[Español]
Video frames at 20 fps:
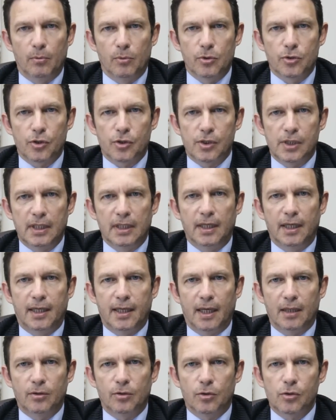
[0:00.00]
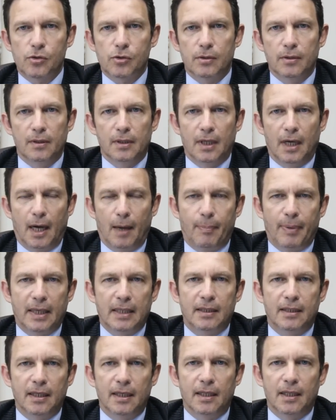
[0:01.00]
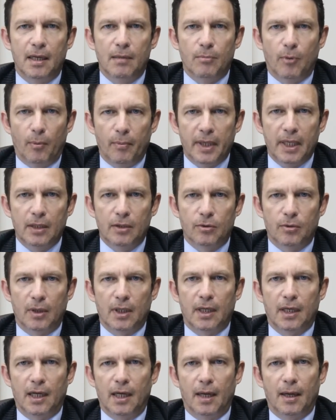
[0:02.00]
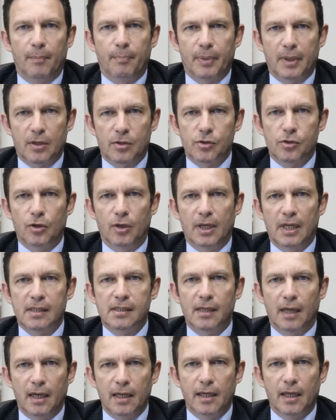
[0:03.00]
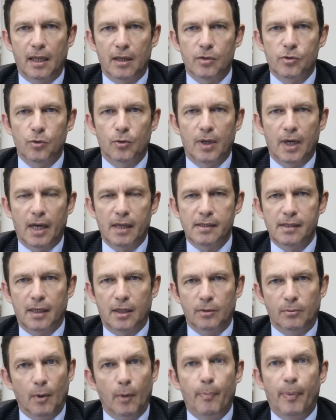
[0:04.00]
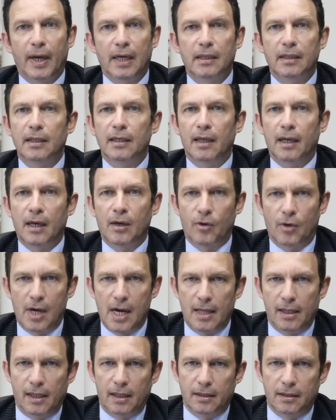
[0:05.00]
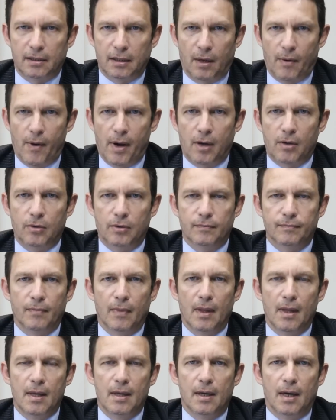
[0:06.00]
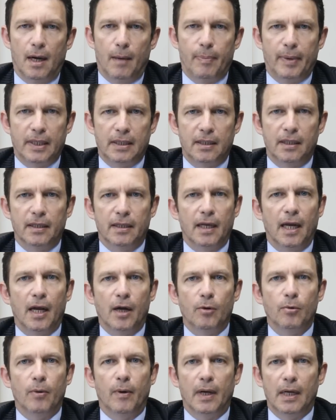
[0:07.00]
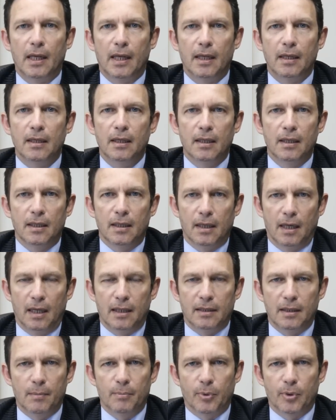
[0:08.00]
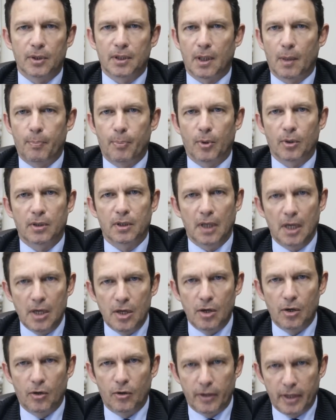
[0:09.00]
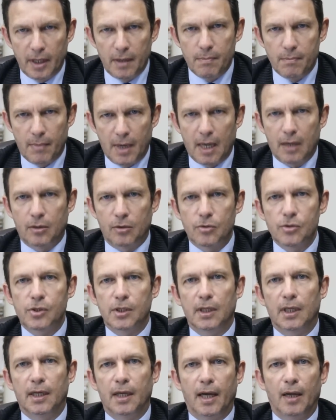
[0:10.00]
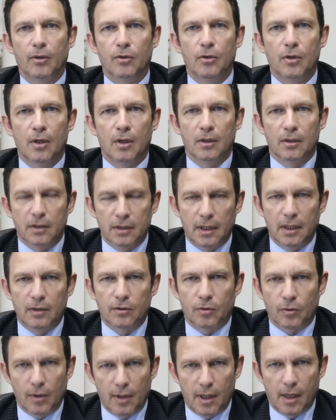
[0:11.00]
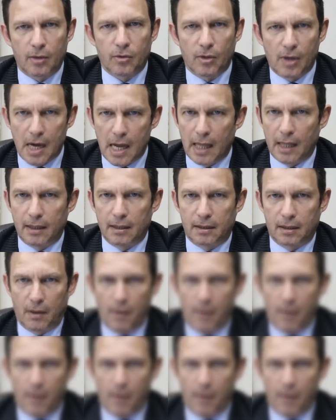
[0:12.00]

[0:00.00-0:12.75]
por muchos sindicatos a partir del momento en que la persona salía de su casa como parte de la jornada de trabajo. A partir de la nueva ley, el tiempo de transporte no es más considerado dentro de la jornada de